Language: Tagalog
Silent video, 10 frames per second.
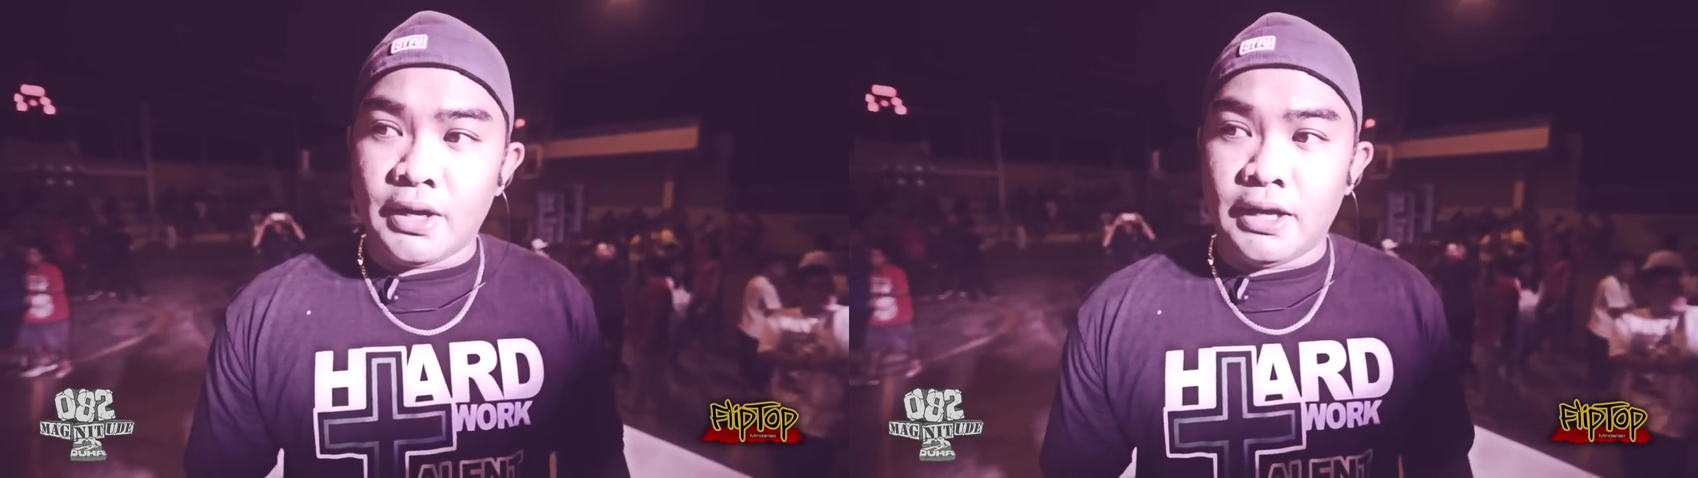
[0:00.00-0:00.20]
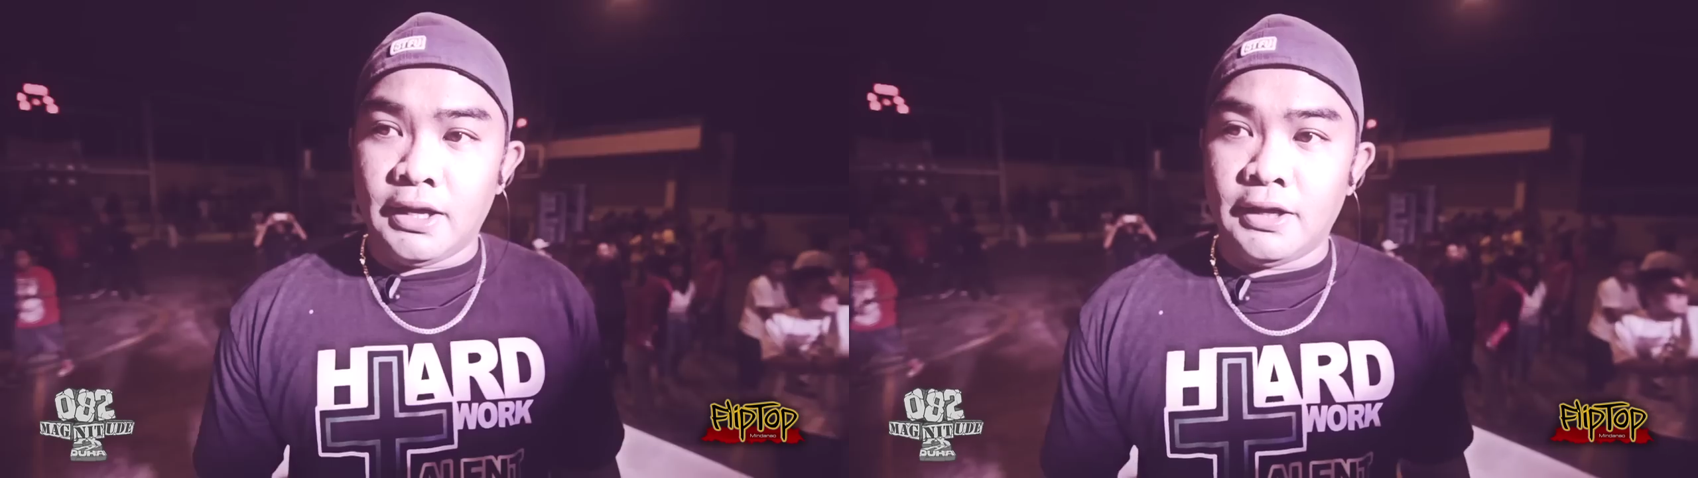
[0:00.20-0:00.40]

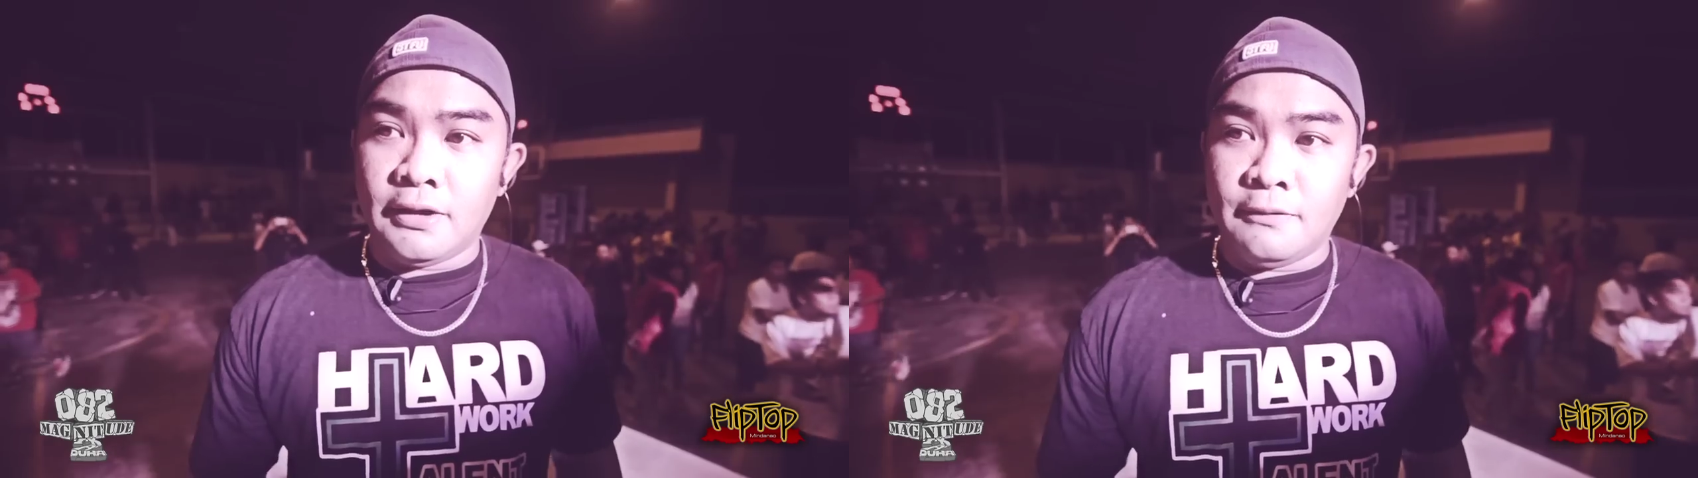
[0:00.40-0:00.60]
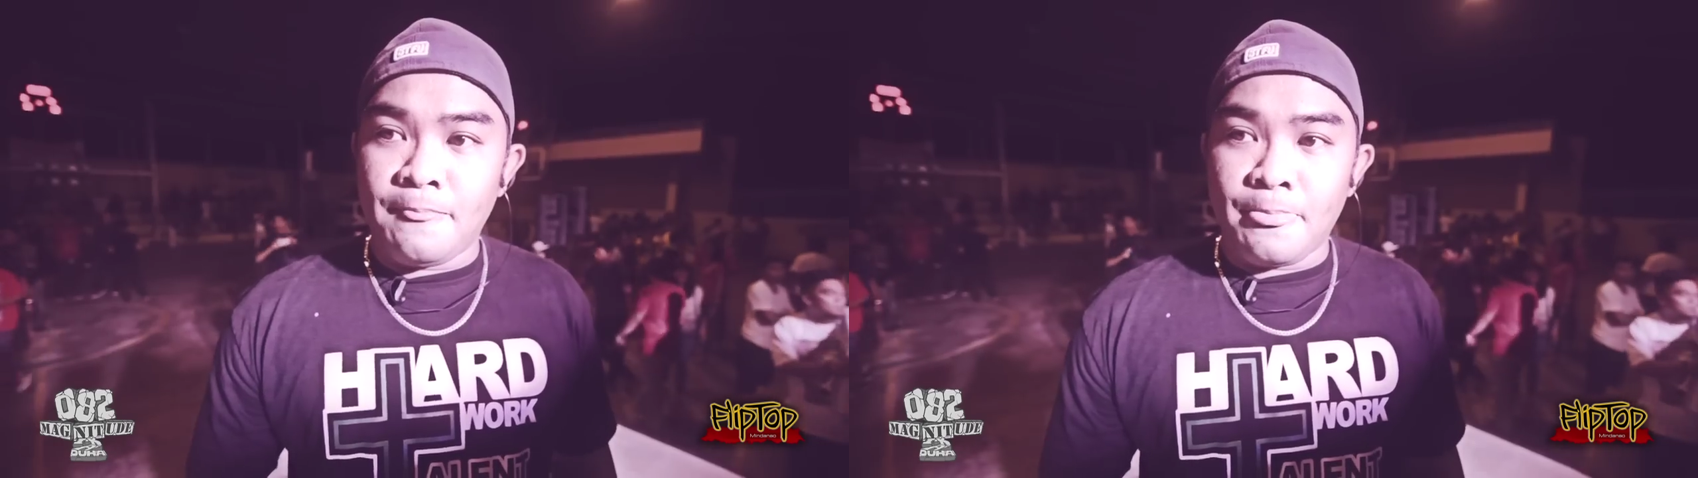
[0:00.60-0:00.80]
kay
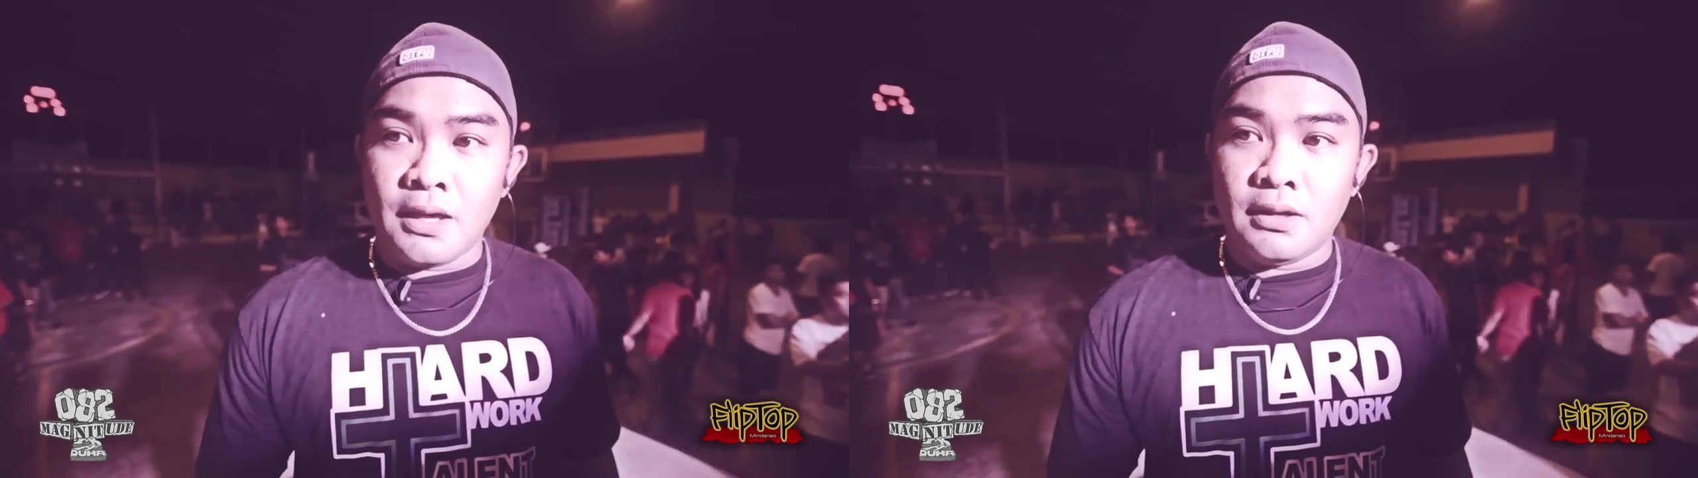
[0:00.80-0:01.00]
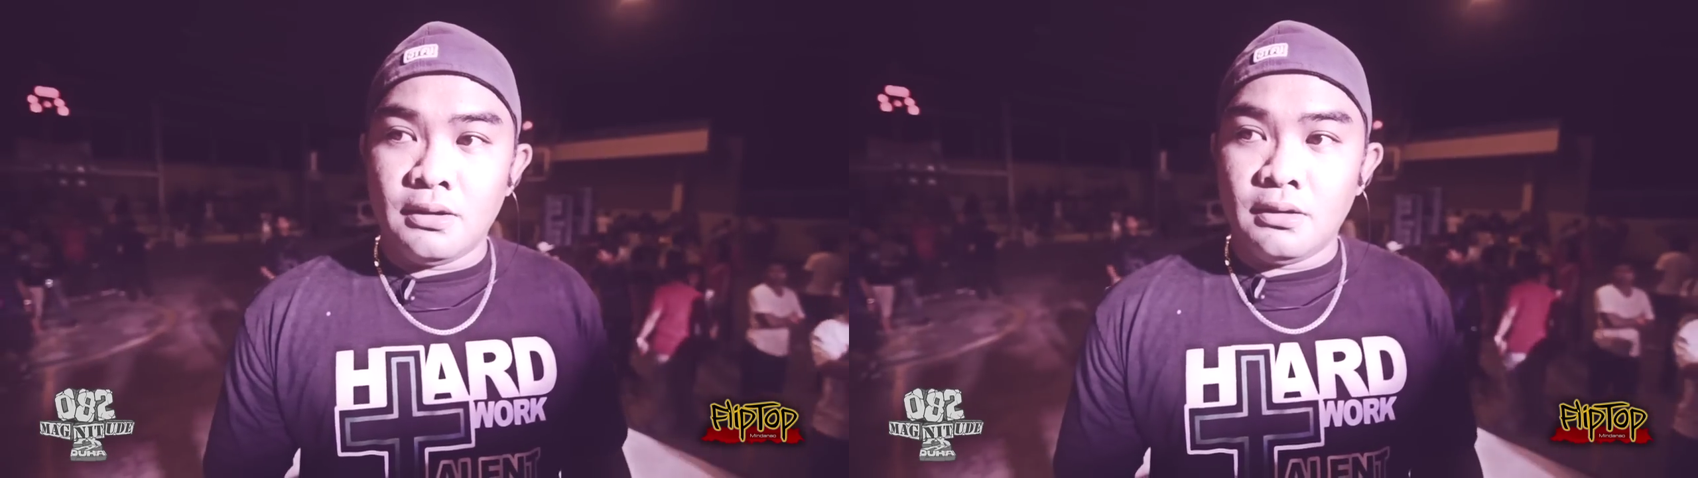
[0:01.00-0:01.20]

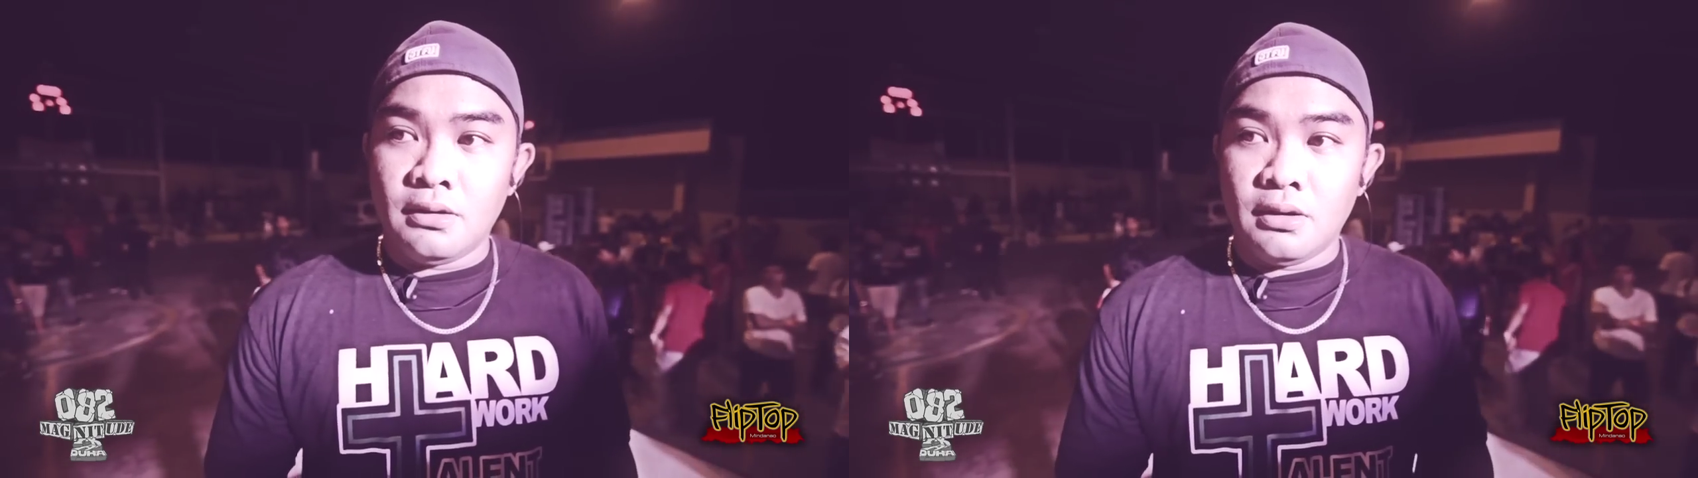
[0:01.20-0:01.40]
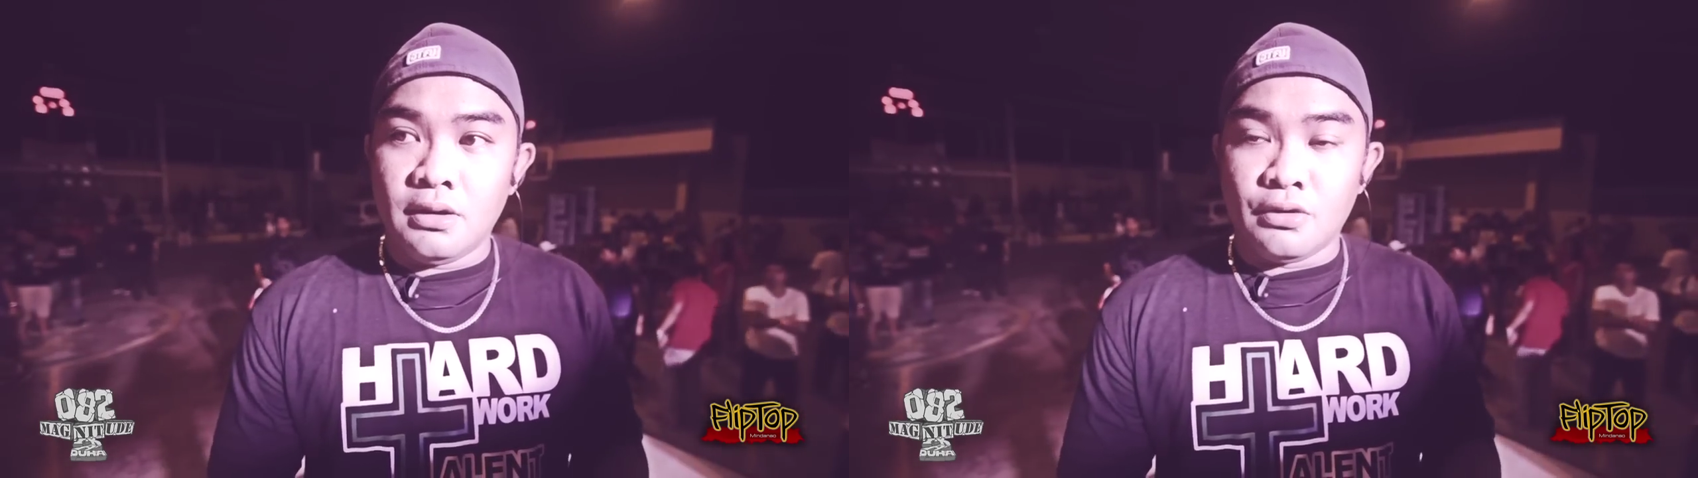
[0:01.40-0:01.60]

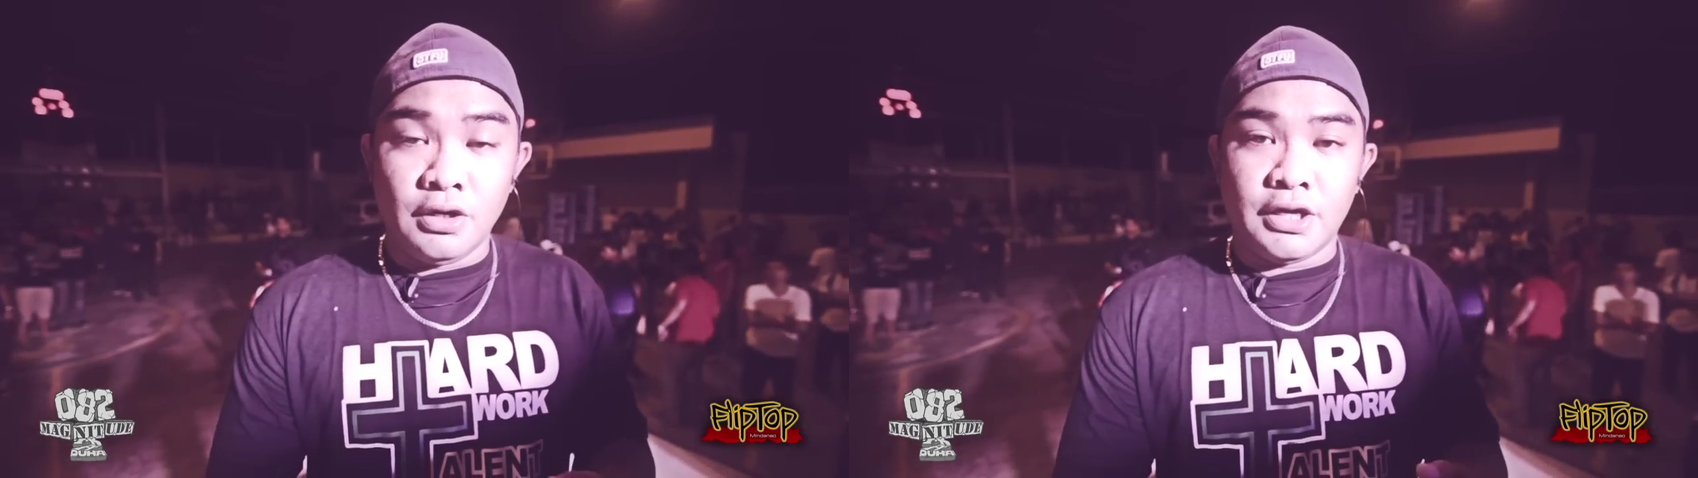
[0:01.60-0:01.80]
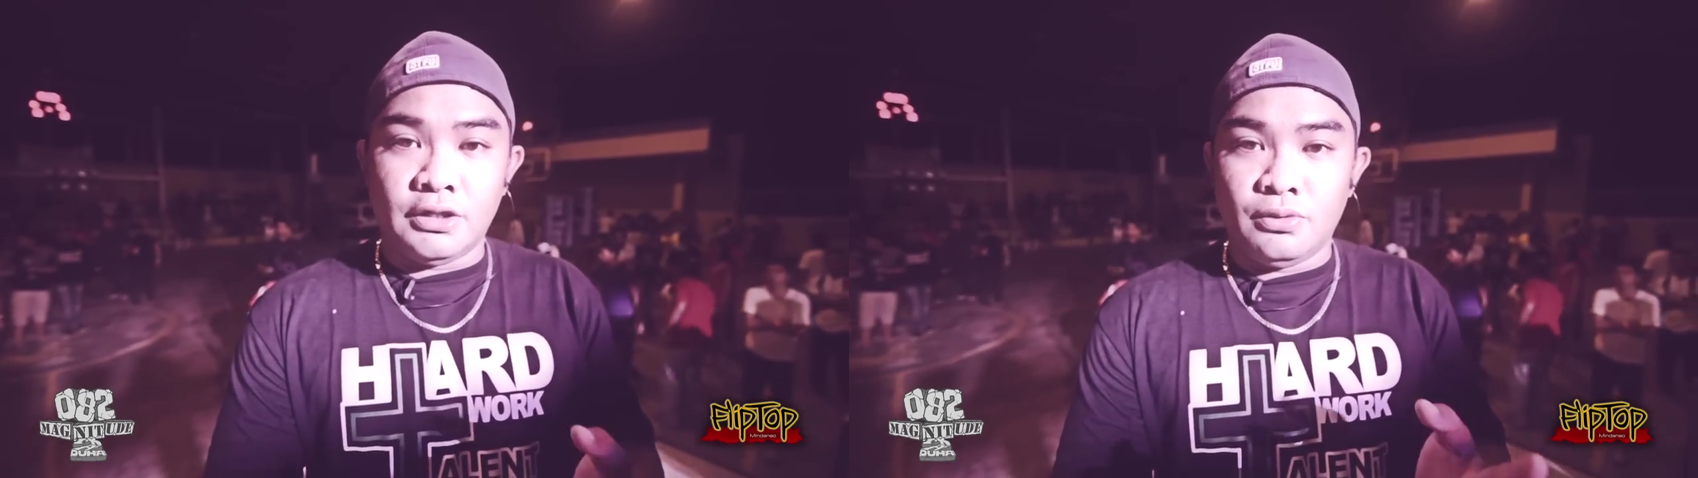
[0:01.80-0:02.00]

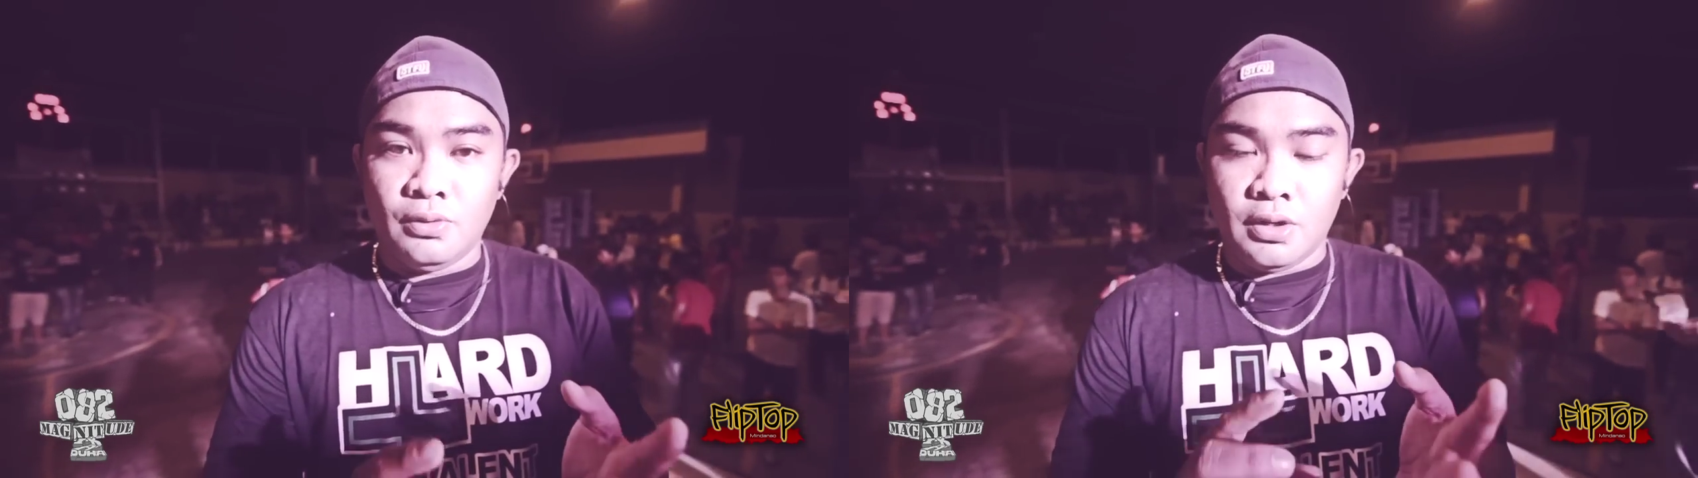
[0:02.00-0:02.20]
Cool Kid.